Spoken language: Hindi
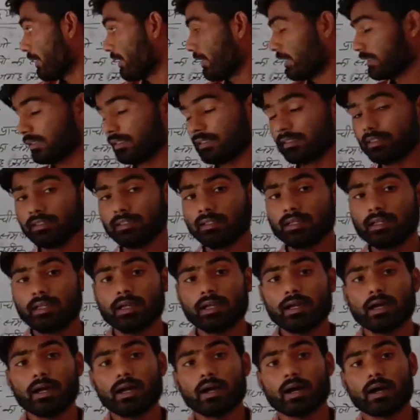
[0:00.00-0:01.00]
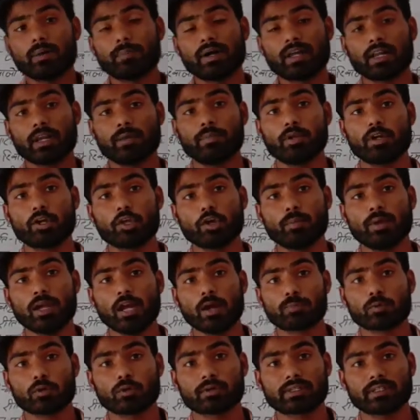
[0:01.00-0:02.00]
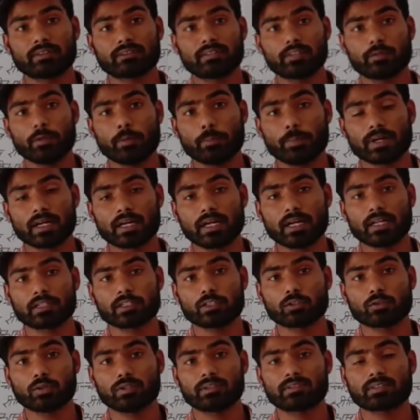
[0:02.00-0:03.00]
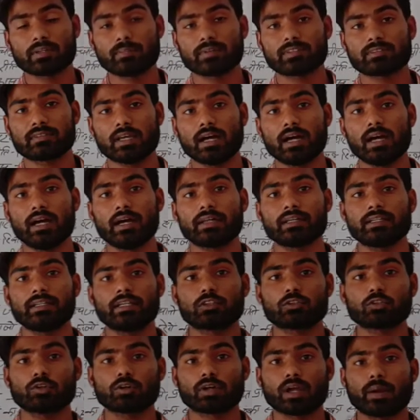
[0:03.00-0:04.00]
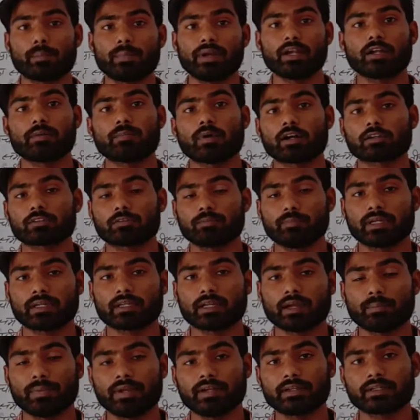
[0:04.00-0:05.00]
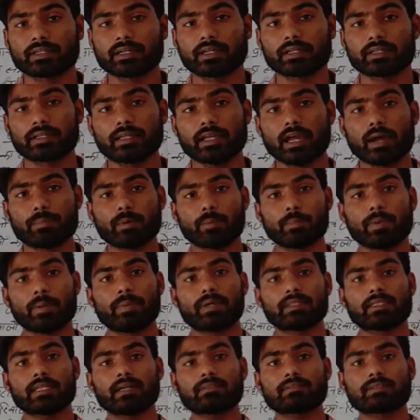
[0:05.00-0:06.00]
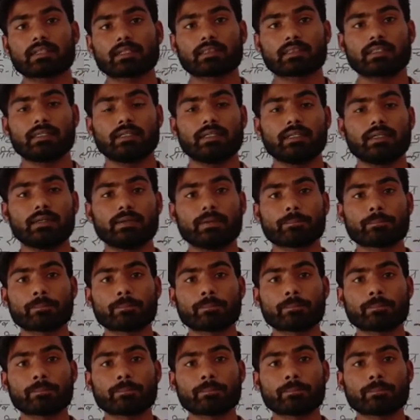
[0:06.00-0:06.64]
यदि हमारे वीडियो में आपको किसी भी प्रकार की कोई समस्या आ रही है तो कमेंट बॉक्स में कमेंट करके आप हमें बता सकते हैं